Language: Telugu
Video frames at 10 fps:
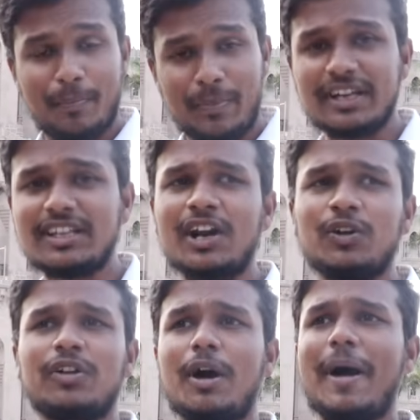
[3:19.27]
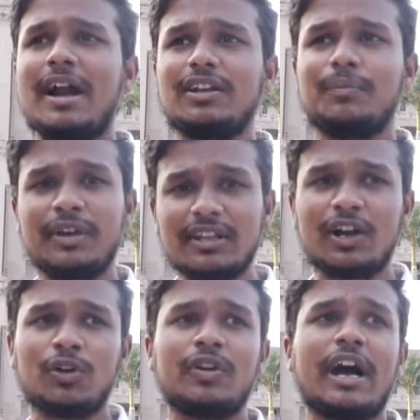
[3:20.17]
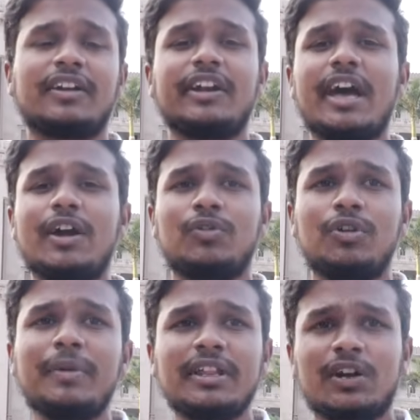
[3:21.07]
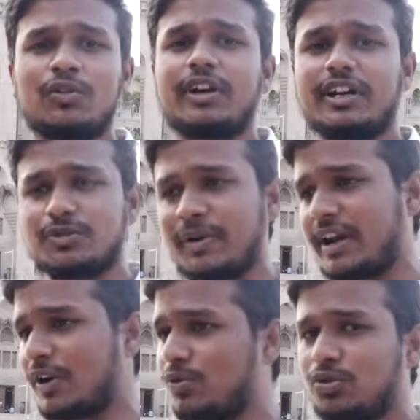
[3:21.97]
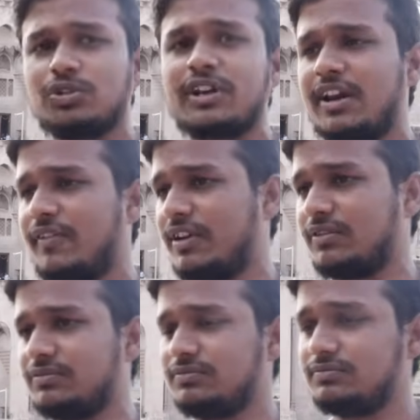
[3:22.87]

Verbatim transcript: మీ దానిలో ఉన్న పార్టీ మీ దాంట్లో ఉన్న అగ్రనాయకులు మీ దాంట్లో ఉన్న కష్టపడిన నాయకులు గుర్తుకు రాలే వాళ్ళకు